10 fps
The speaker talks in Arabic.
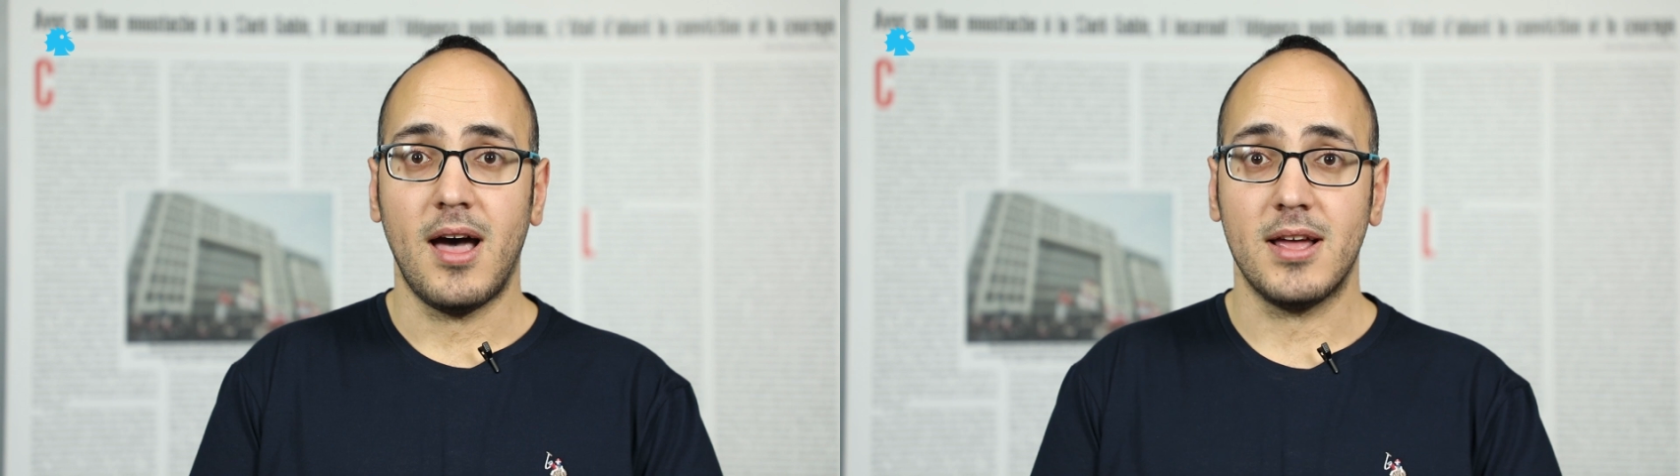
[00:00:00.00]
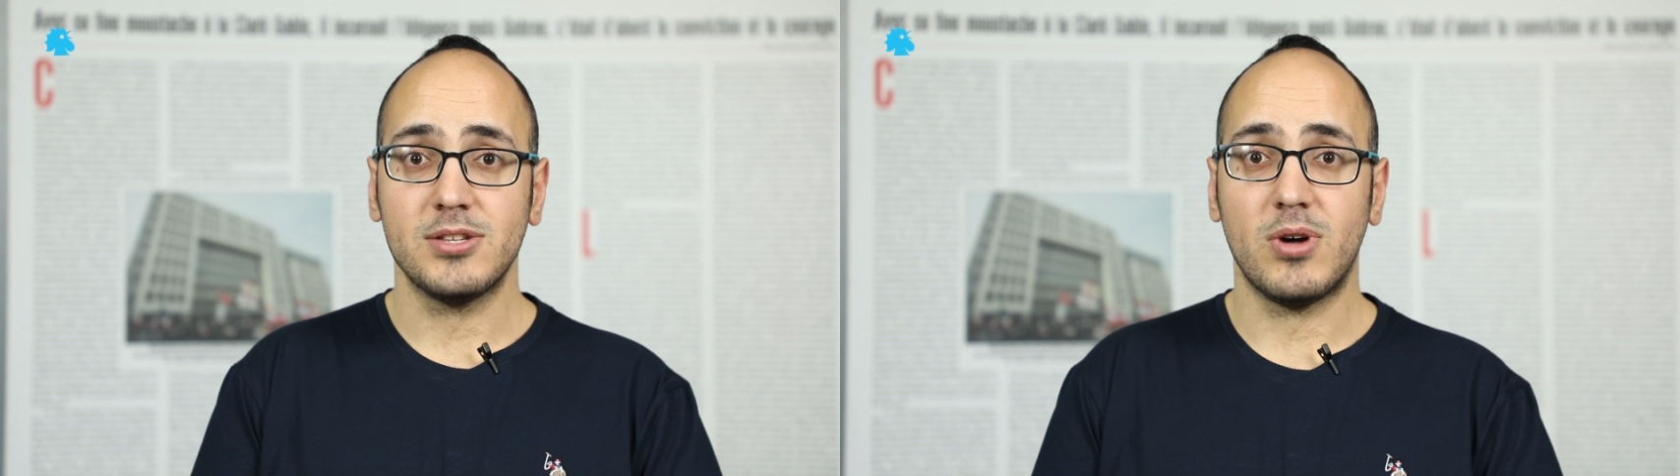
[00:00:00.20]

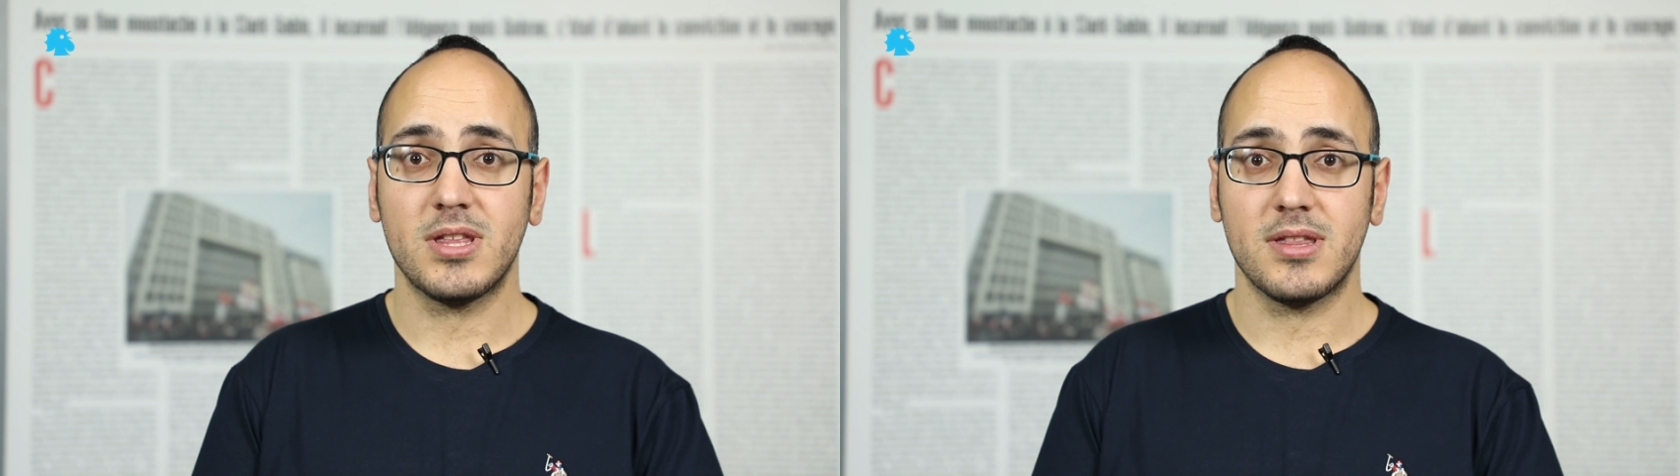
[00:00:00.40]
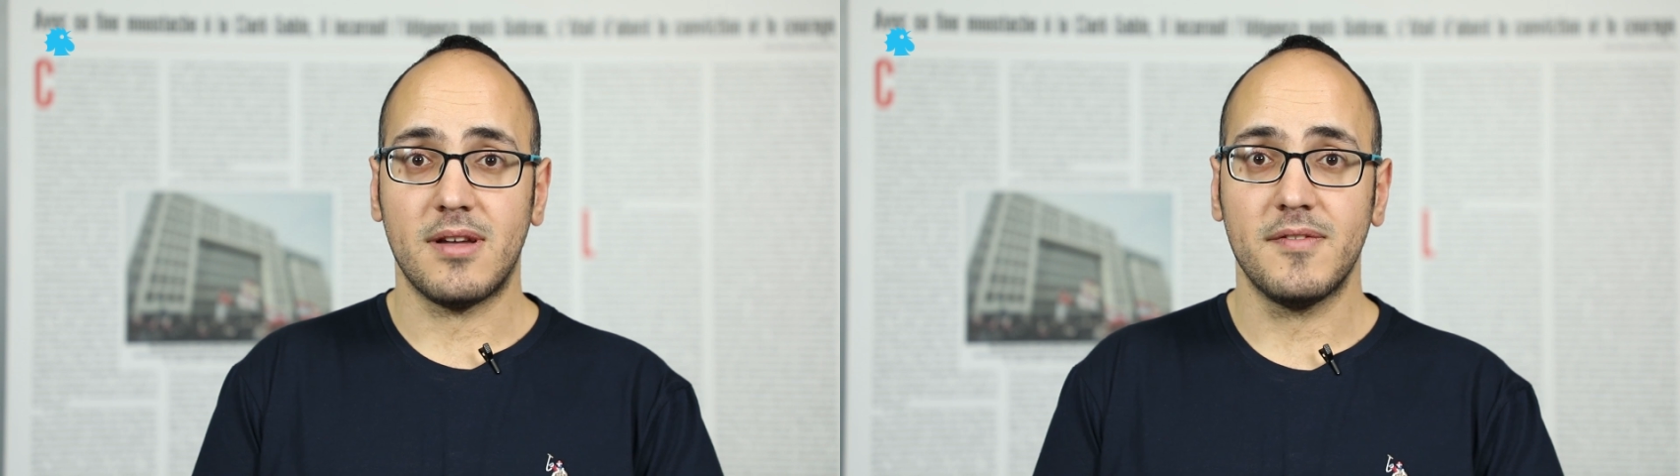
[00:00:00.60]

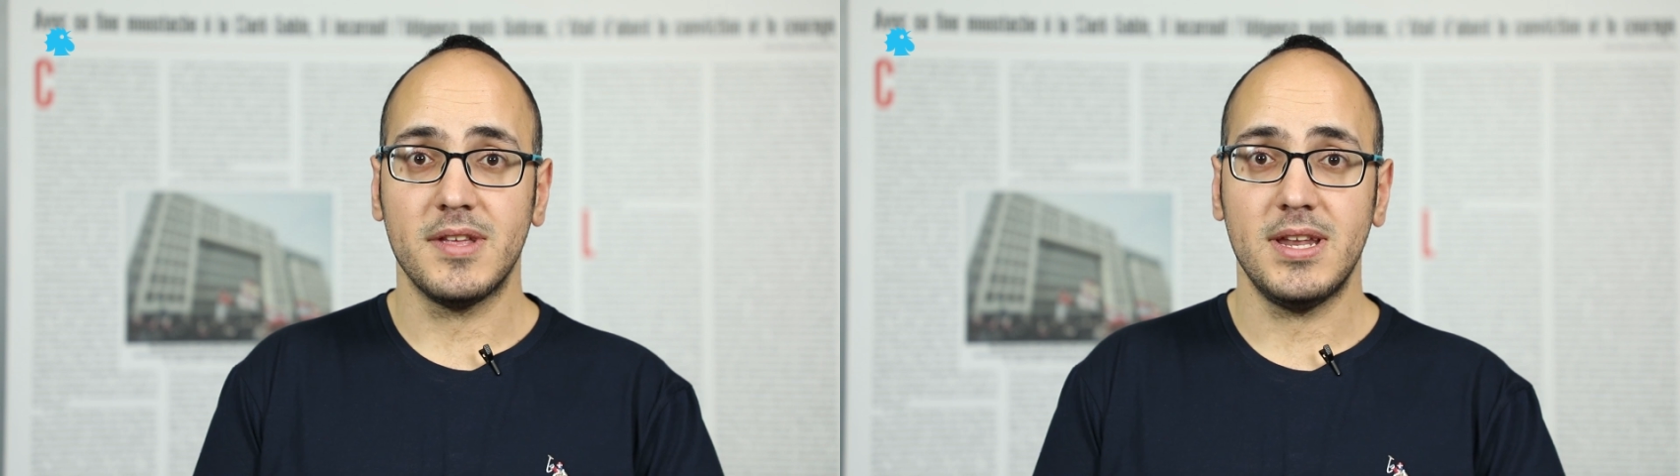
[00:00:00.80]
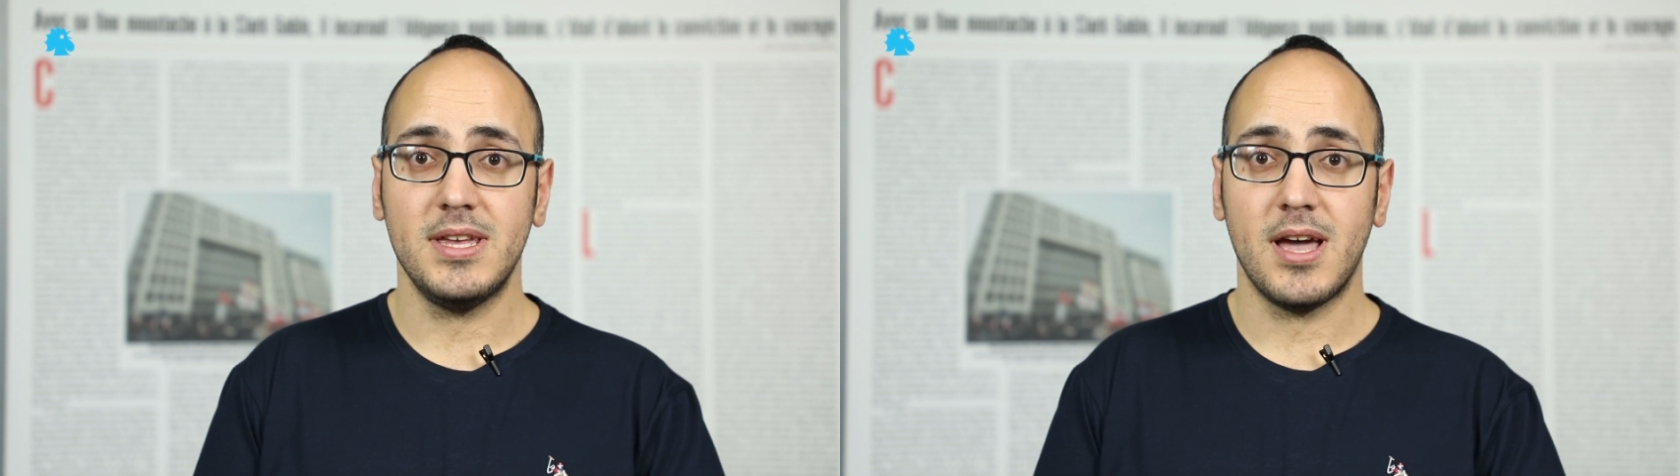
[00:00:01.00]
الأصوات
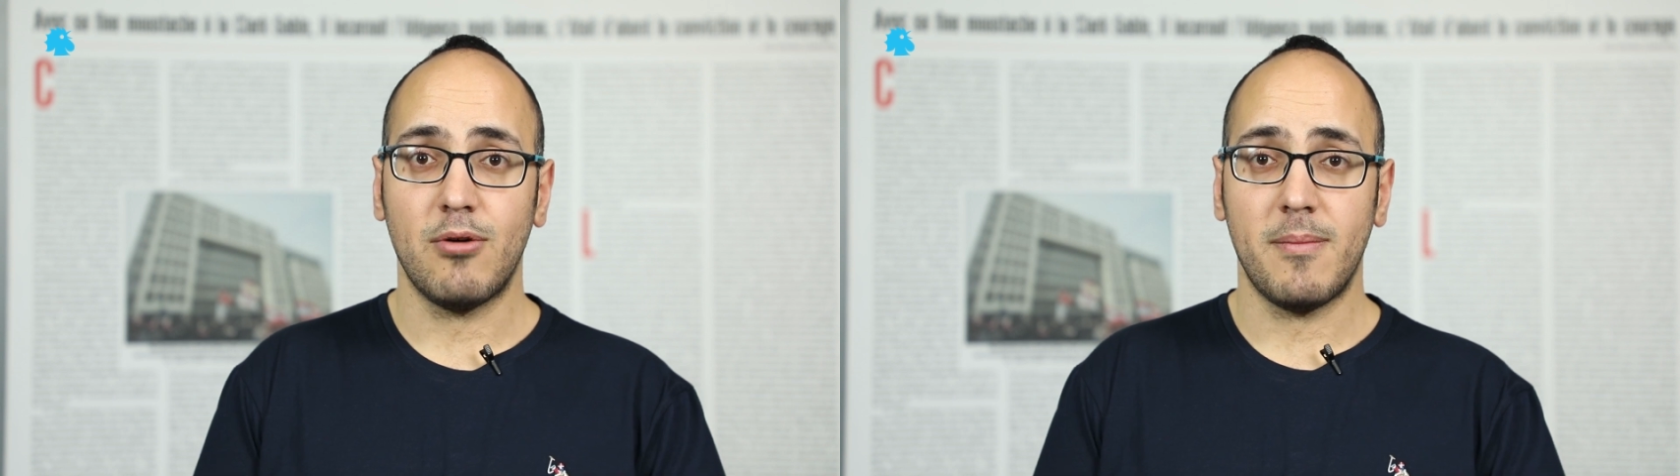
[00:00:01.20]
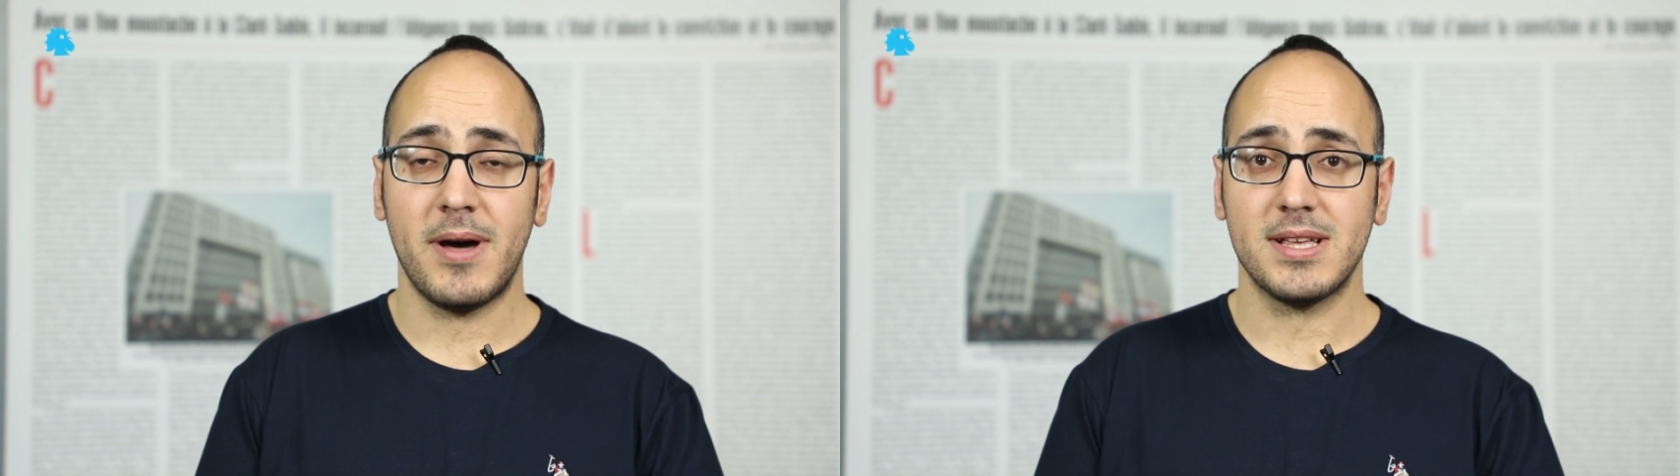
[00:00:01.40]
التفضيلية
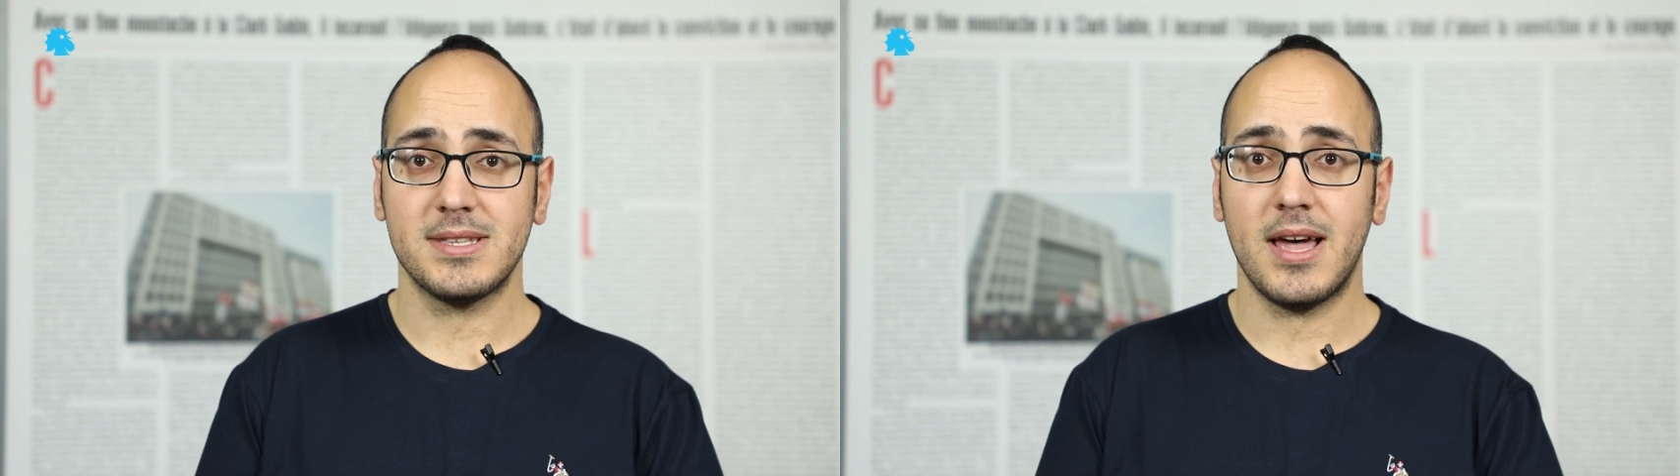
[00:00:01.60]
وبرز